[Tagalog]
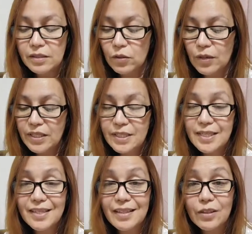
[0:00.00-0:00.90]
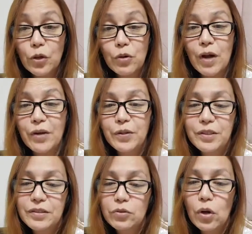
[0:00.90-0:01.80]
So let's eat. Ito yung
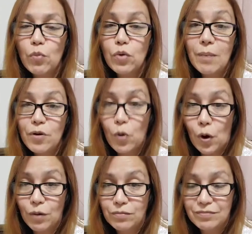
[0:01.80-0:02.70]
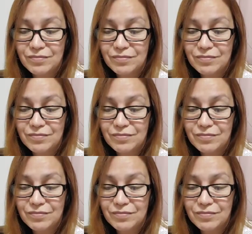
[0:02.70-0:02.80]
ano, ito lang ulam ko.